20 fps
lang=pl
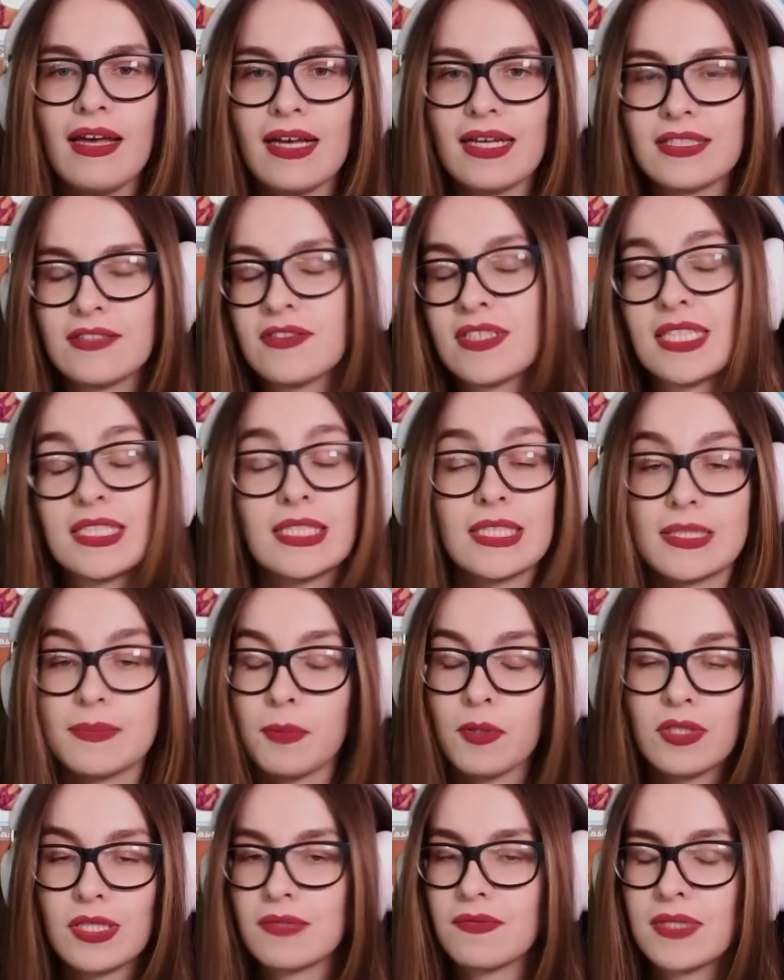e, w sensie
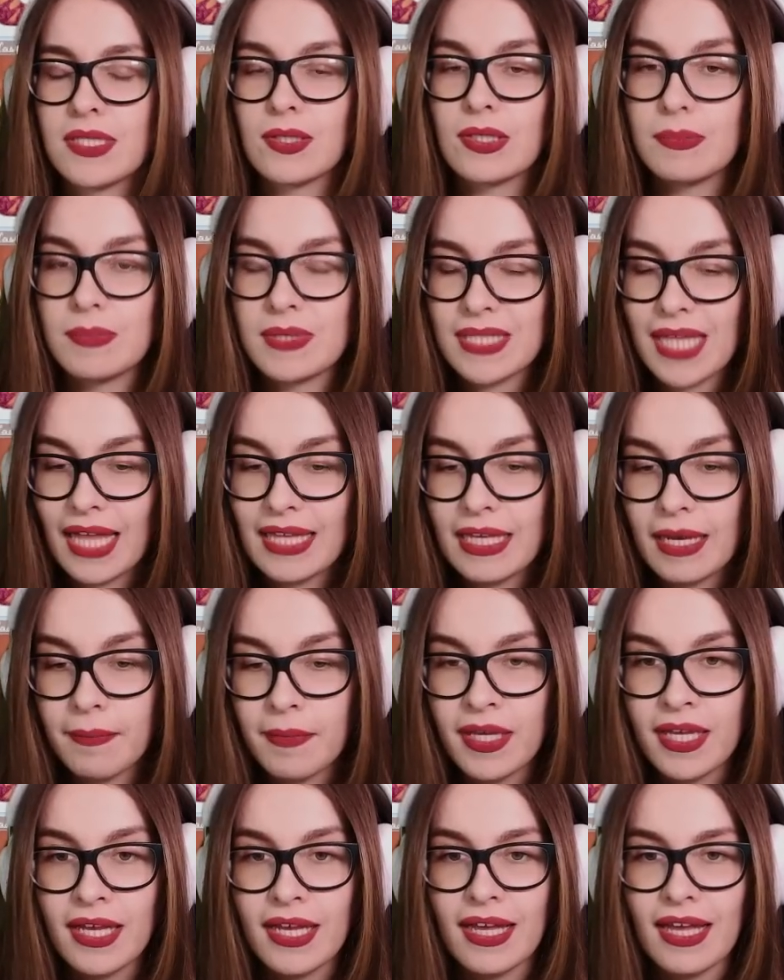spodnie z wysokim
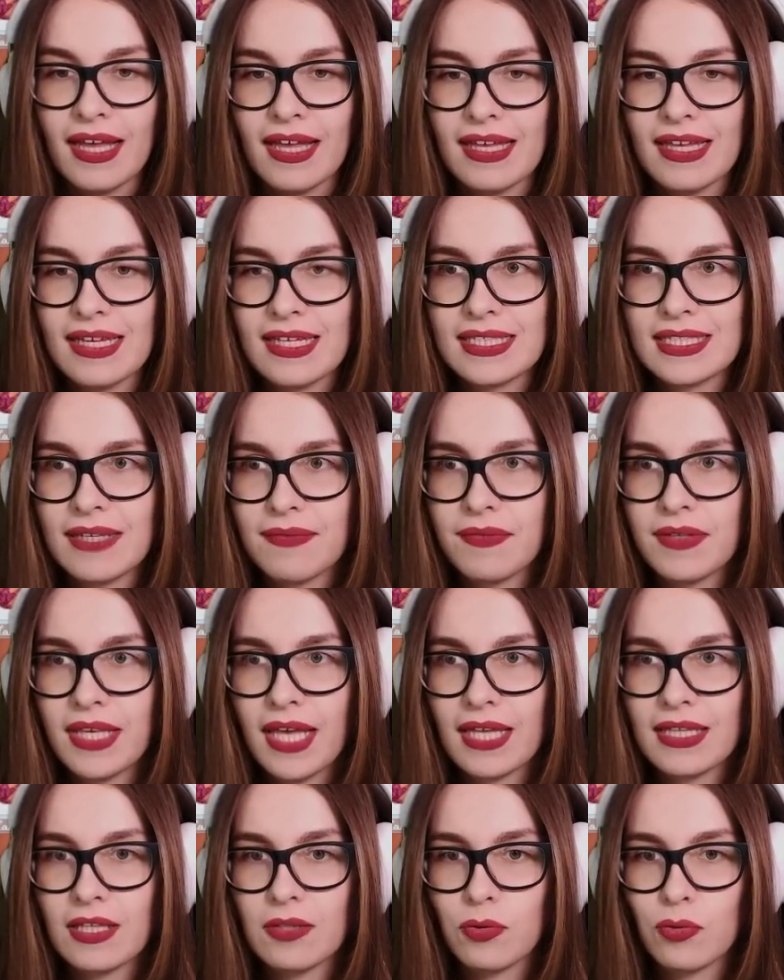stanem, e,
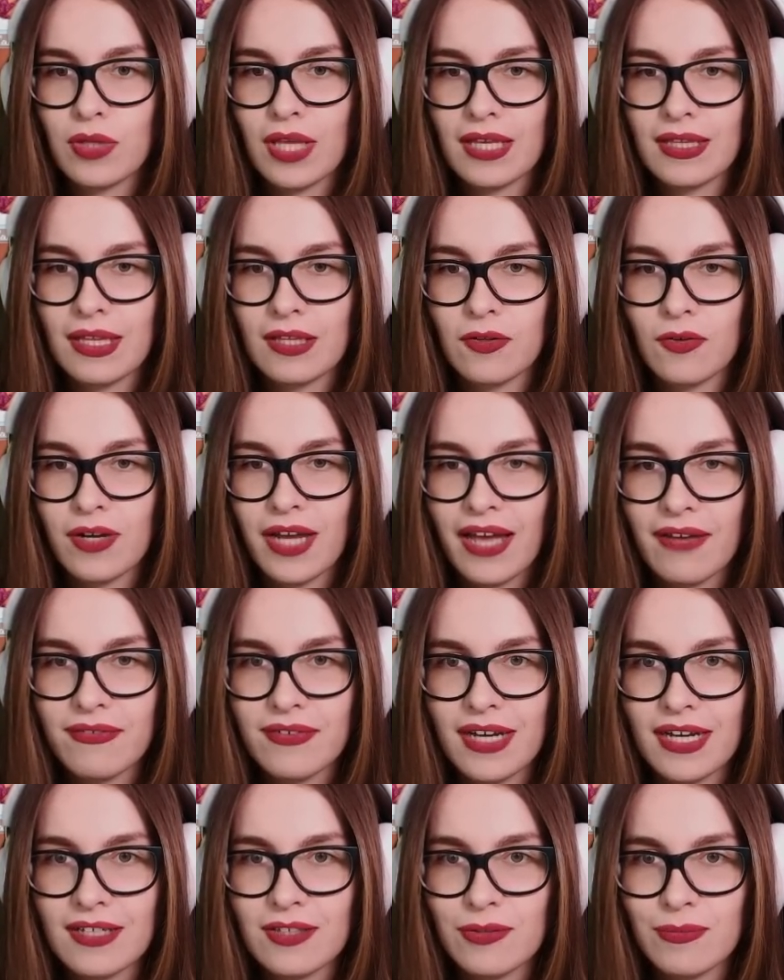zawijane tutaj na
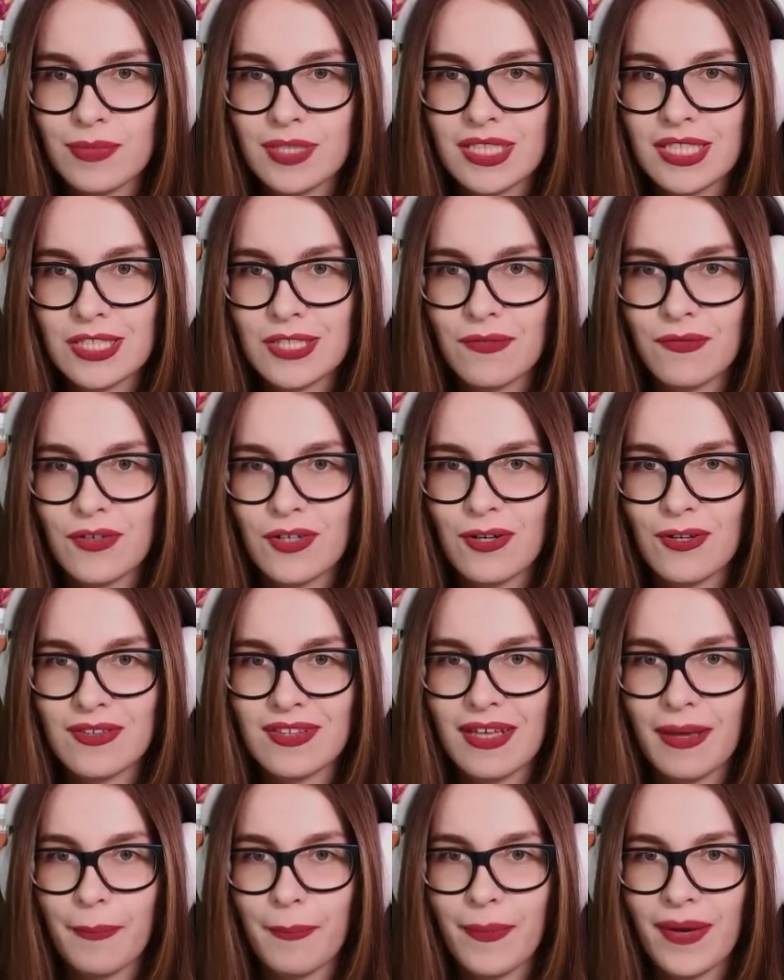nogawkach. No myślę, że wygląda